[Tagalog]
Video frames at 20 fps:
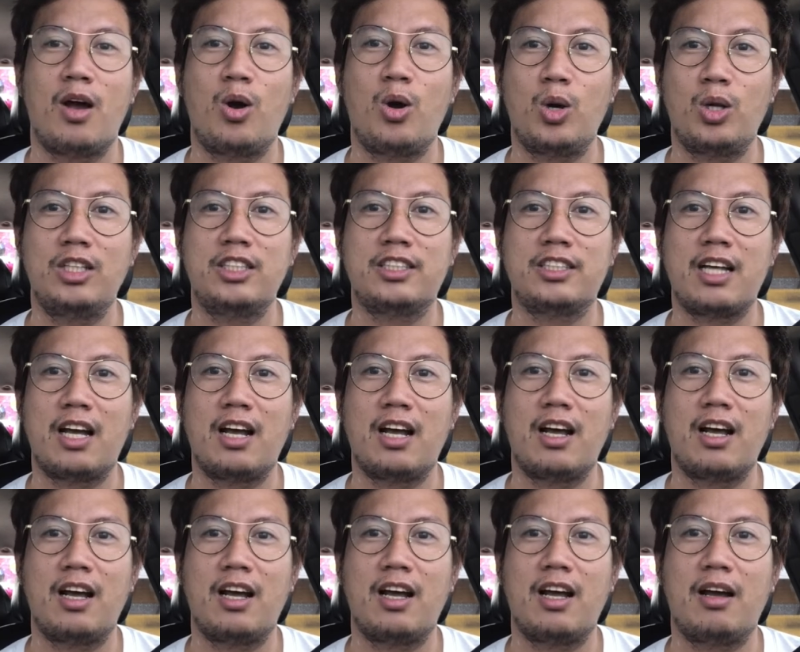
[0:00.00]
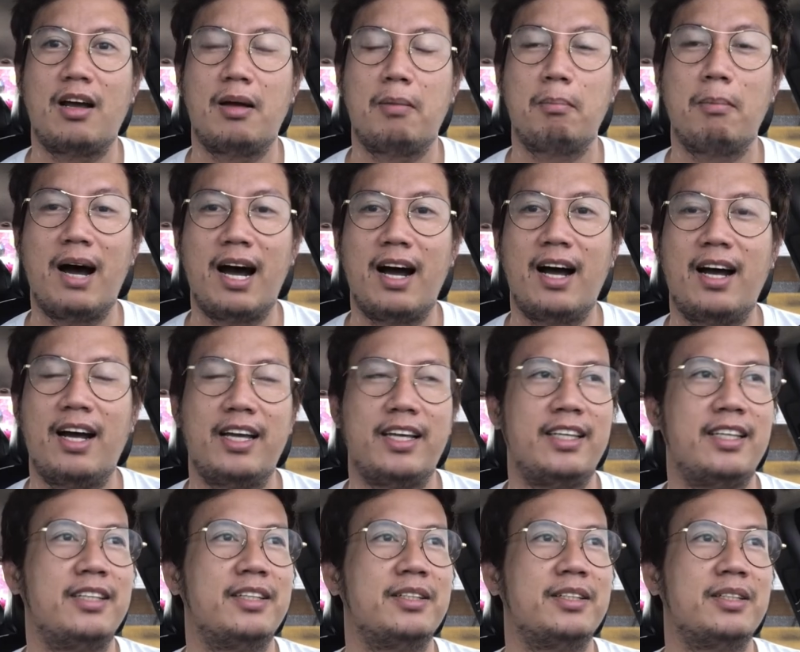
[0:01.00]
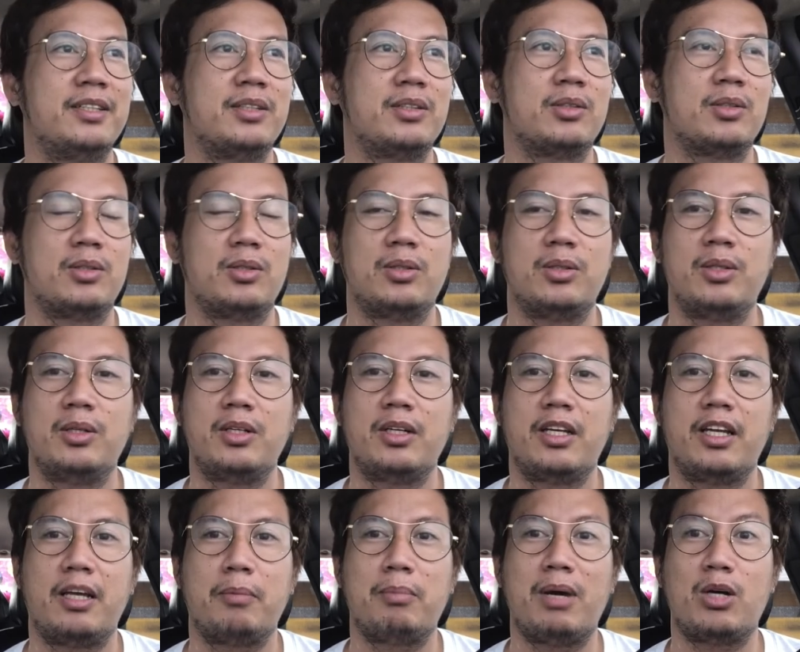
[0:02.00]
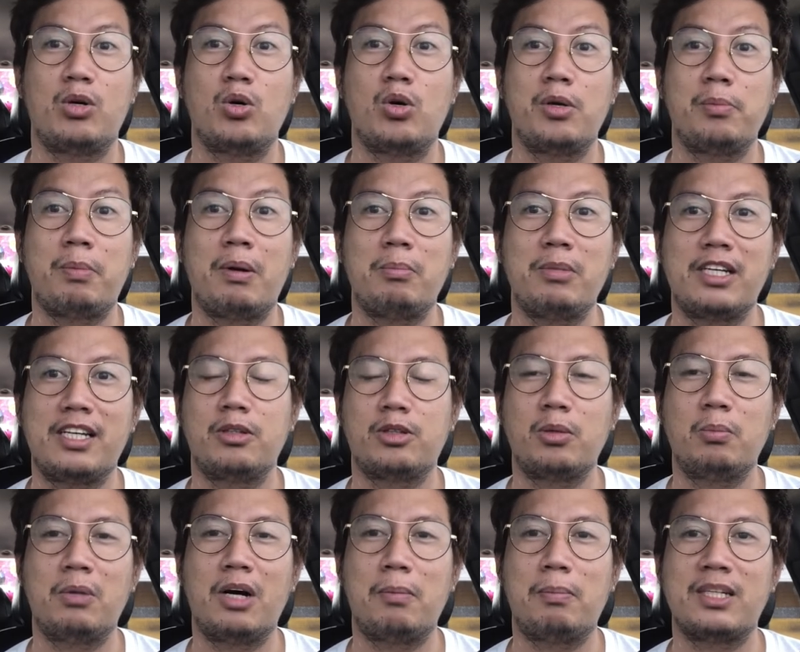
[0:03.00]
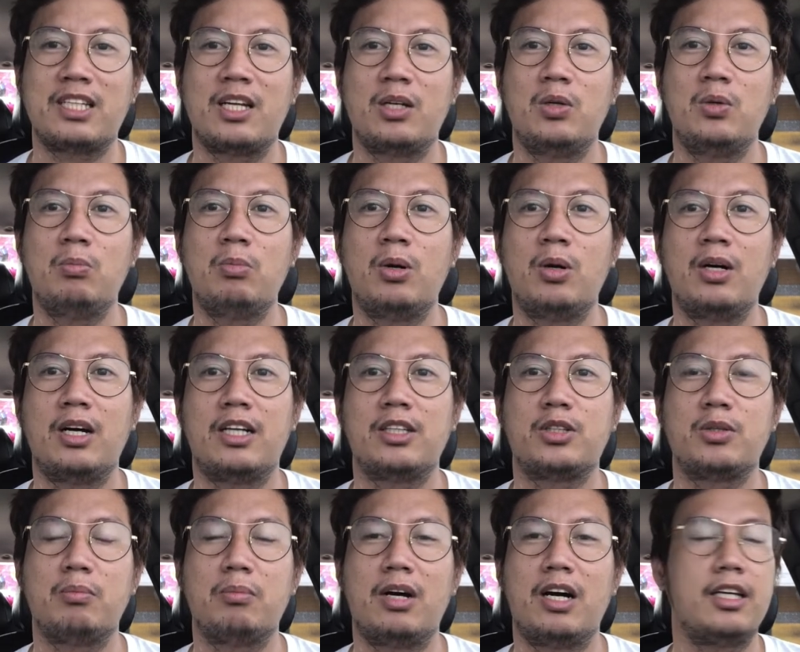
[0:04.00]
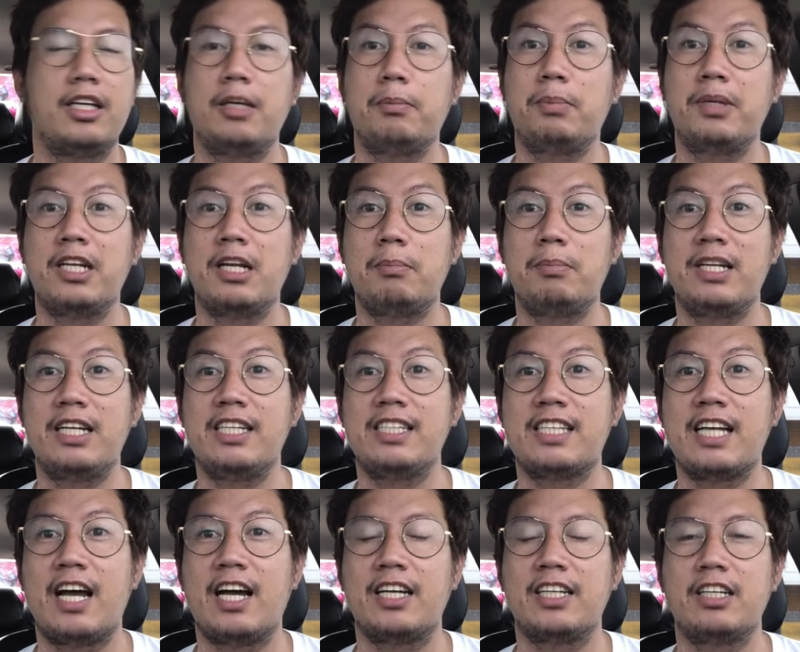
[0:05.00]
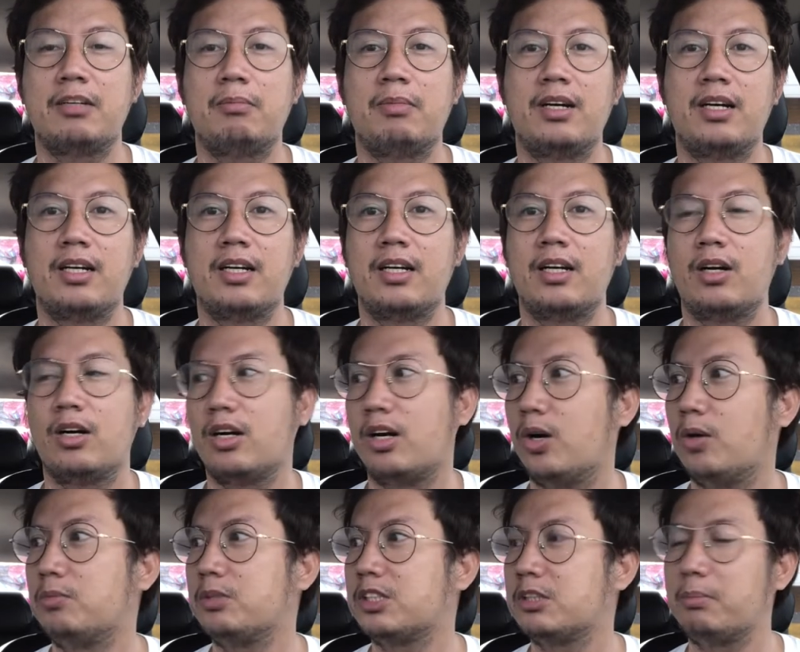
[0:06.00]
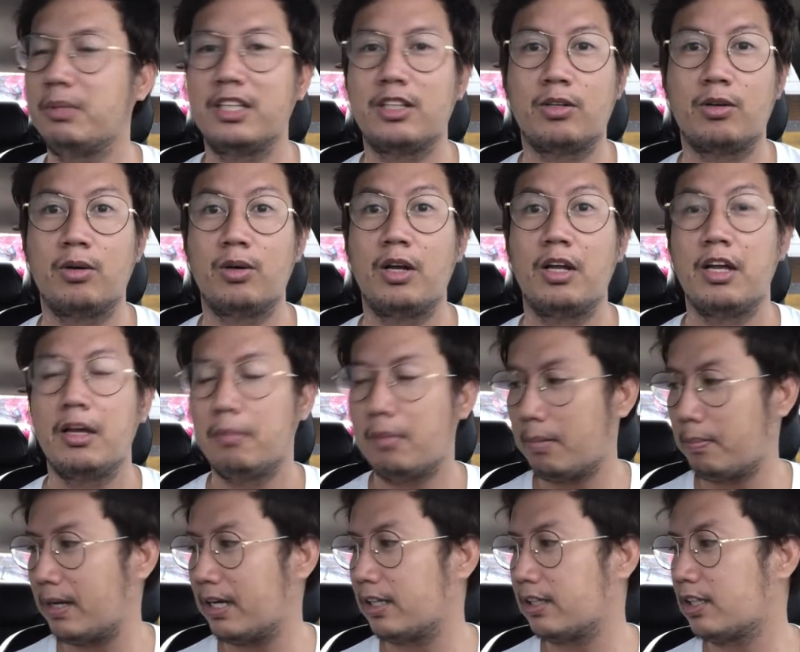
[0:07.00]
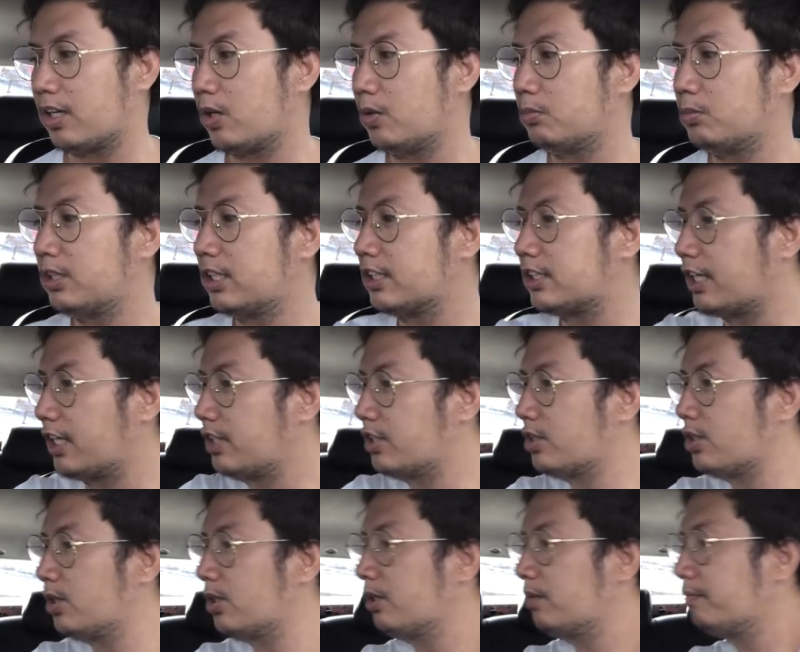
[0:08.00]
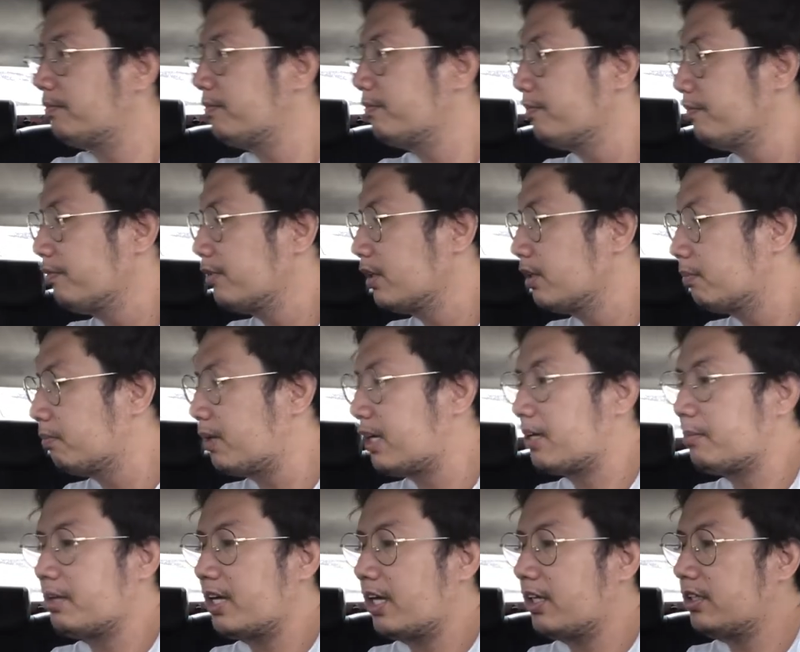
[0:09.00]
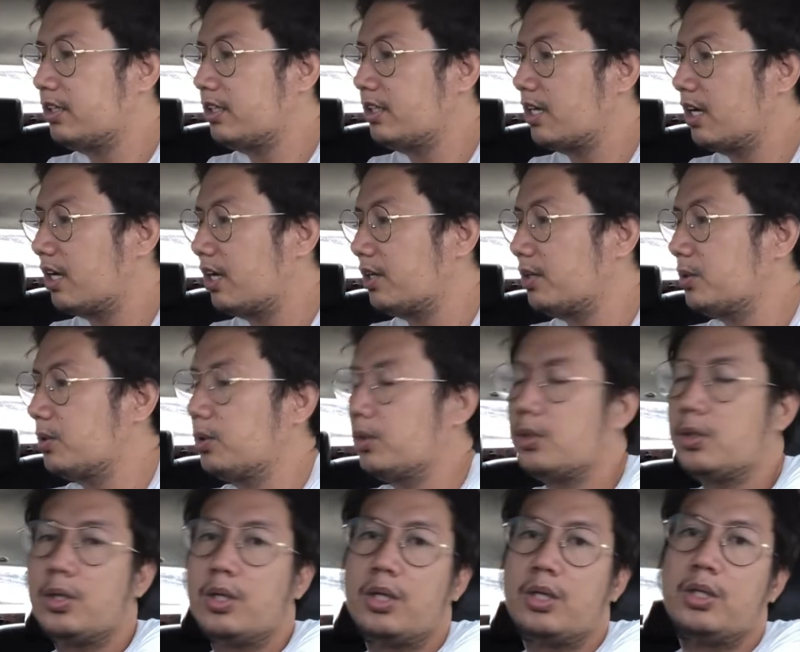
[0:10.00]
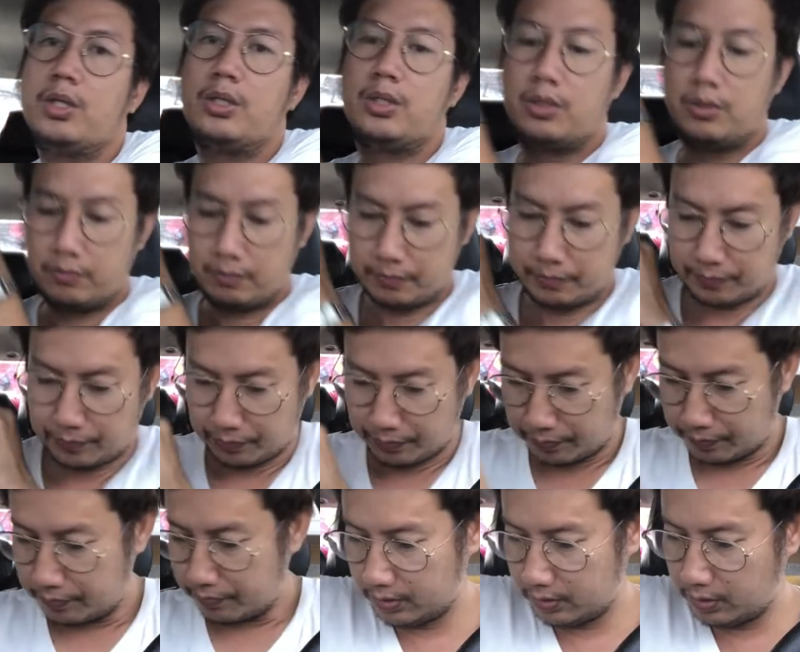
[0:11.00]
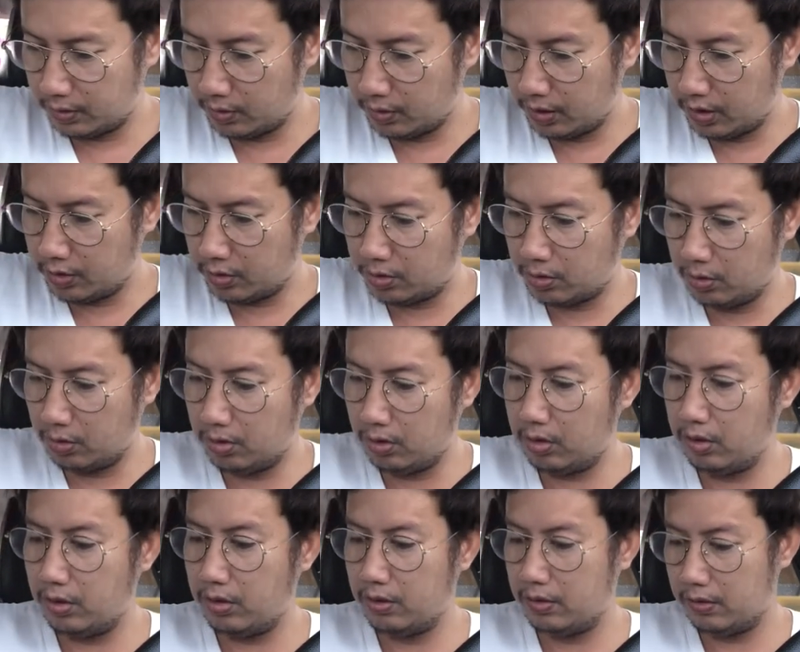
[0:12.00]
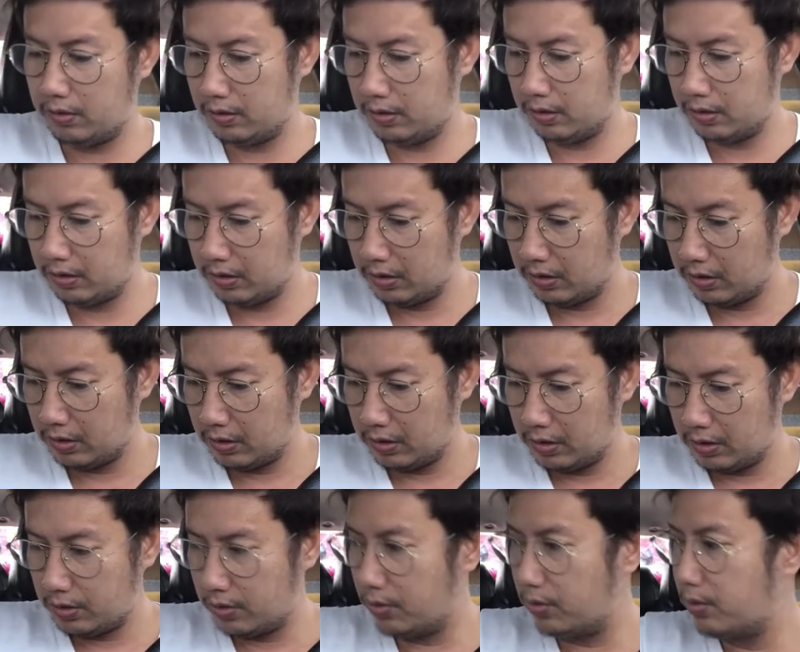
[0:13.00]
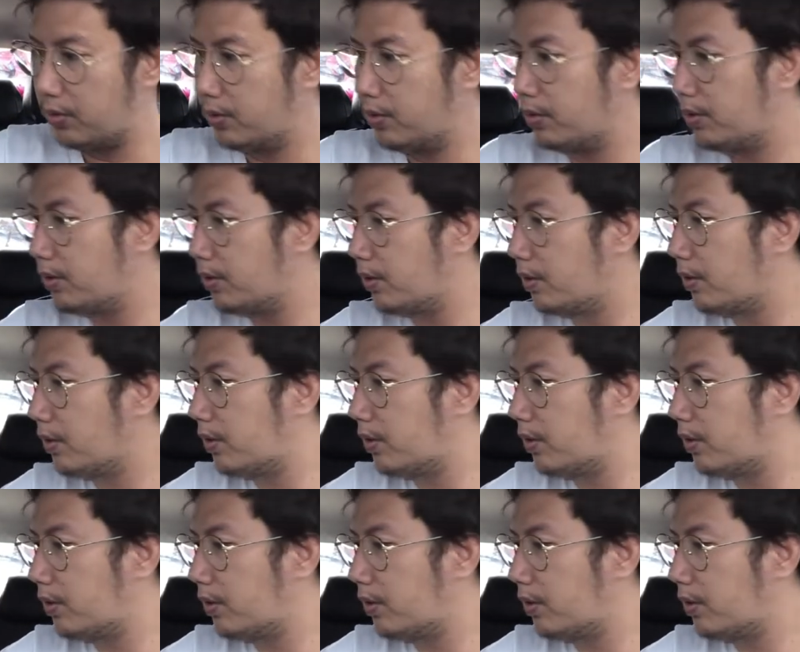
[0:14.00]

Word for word: haul sa bahay so bago ko ipamigay itong mga pasalubong at yung mga ipinabili sa akin ng mga ka-office mate ko papakita ko muna sa inyo para may idea kayo so ito yung